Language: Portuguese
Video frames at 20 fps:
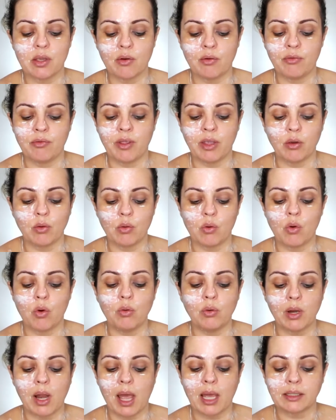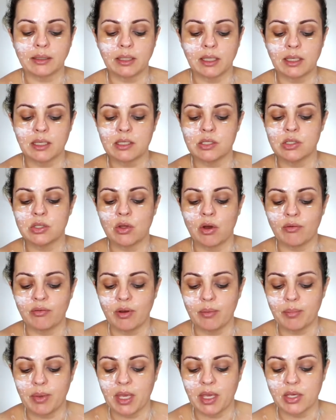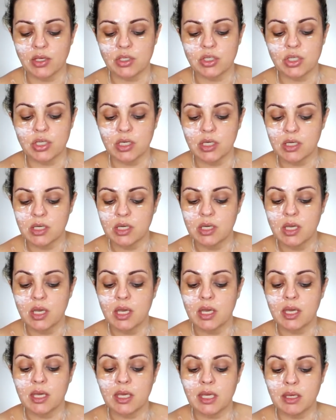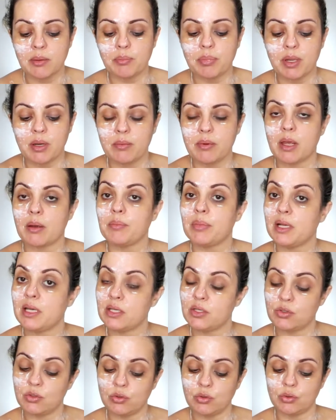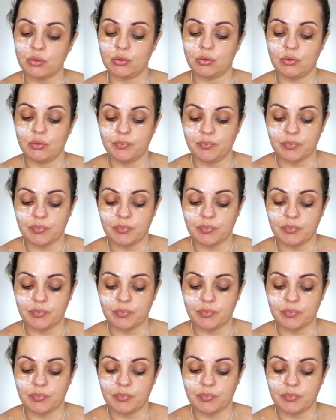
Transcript: eu venho com látex novamente e impermeabilizo tudo.